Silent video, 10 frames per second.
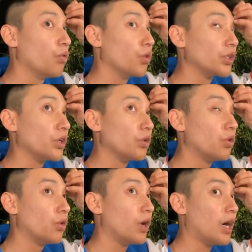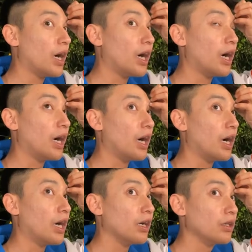我的
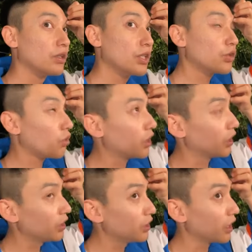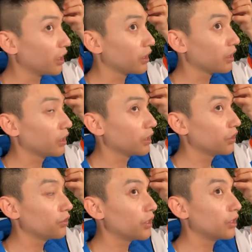话其实都可以诶，
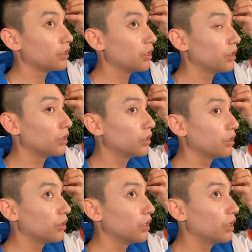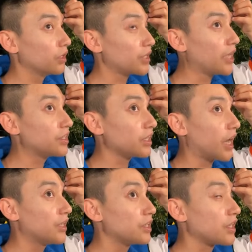因为呃山景
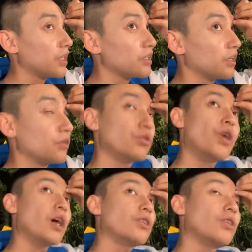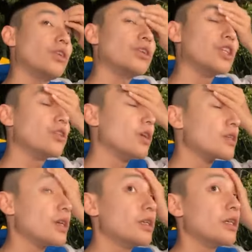海景看起来对啊都很心
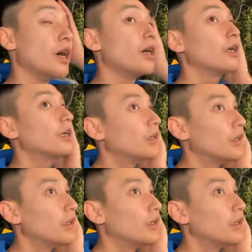旷神怡啊。